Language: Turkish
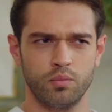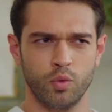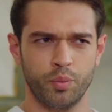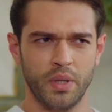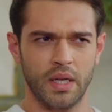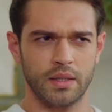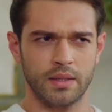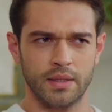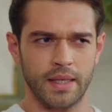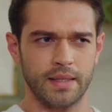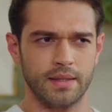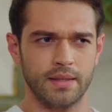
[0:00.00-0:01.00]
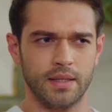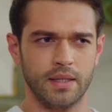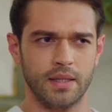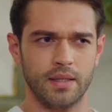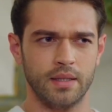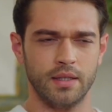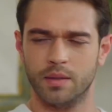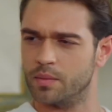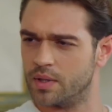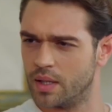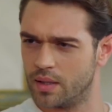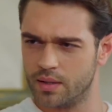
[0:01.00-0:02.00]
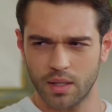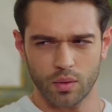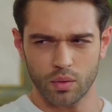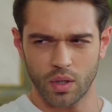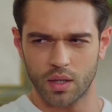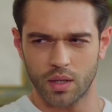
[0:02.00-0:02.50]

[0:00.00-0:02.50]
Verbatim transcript: bu planın neresinde işimize yarayacak onu